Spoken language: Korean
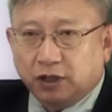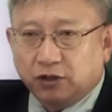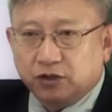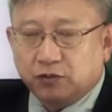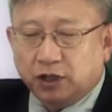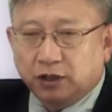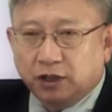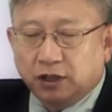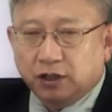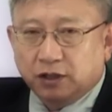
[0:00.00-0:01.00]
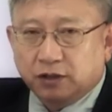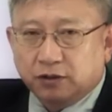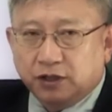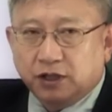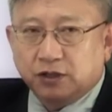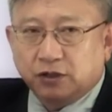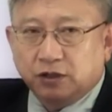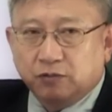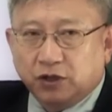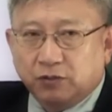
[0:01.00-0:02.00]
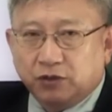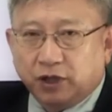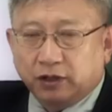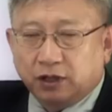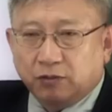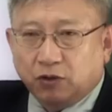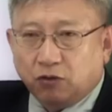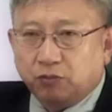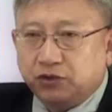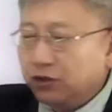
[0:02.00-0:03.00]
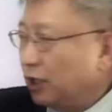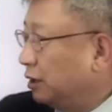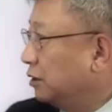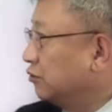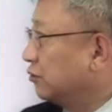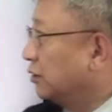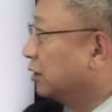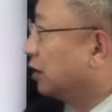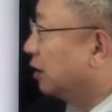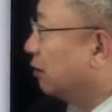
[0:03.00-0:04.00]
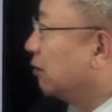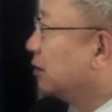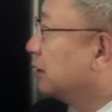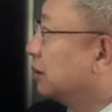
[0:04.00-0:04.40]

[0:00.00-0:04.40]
하지만 그 기계적인 면에 필요하기 때문에 꼭 필요한 유도이긴 해요.